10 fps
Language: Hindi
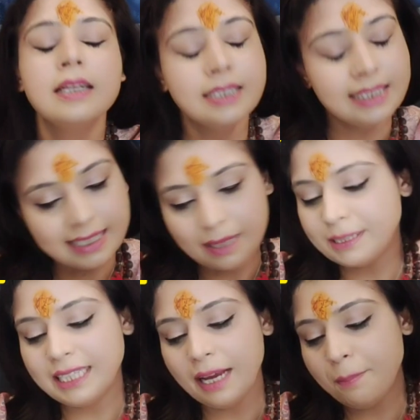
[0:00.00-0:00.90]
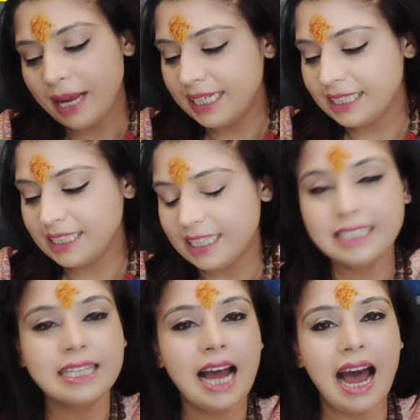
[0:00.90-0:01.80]
सबसे पहली
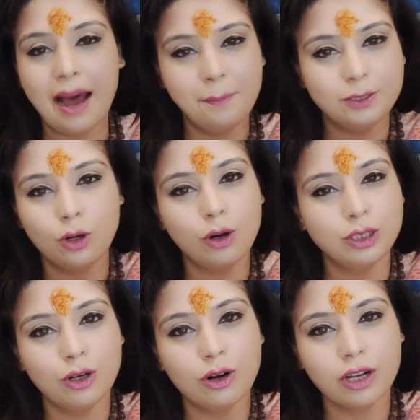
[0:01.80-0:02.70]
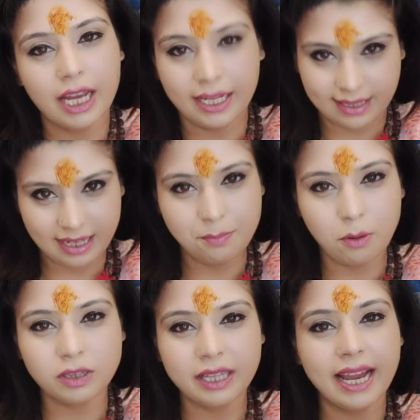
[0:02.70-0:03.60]
चीज़ आप जो जो खेतरी
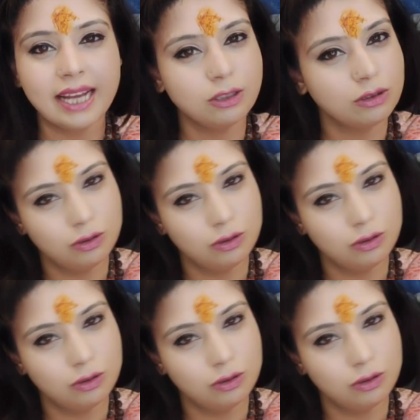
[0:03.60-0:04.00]
बोते हैं